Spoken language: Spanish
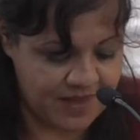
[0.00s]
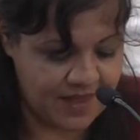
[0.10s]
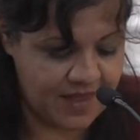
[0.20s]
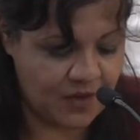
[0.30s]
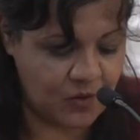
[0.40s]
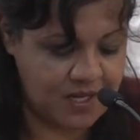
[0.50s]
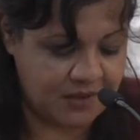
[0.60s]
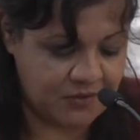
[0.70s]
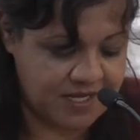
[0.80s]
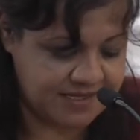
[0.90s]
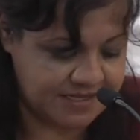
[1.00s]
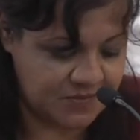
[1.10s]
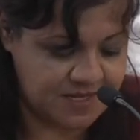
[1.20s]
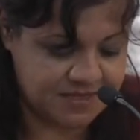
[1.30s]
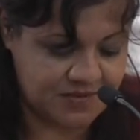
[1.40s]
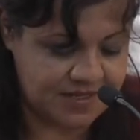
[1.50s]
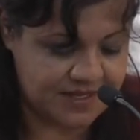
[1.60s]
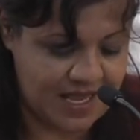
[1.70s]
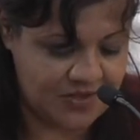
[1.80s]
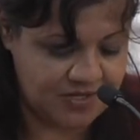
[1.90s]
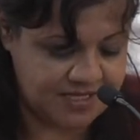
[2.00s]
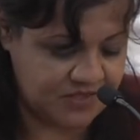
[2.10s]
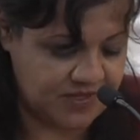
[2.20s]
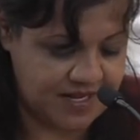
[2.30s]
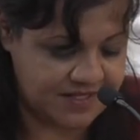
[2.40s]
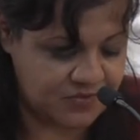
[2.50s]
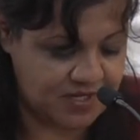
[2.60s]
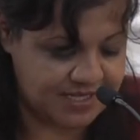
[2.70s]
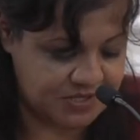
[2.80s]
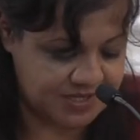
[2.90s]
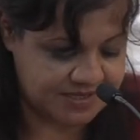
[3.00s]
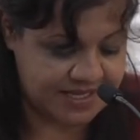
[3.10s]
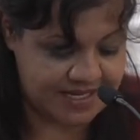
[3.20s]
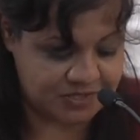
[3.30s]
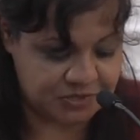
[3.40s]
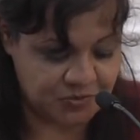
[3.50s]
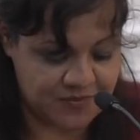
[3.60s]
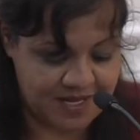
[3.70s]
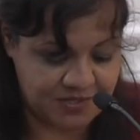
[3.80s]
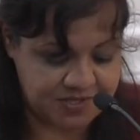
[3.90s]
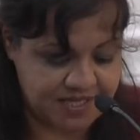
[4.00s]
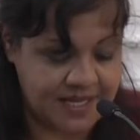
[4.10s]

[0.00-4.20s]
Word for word: He cubierto desde hace más de 20 años las diferentes violaciones de derechos humanos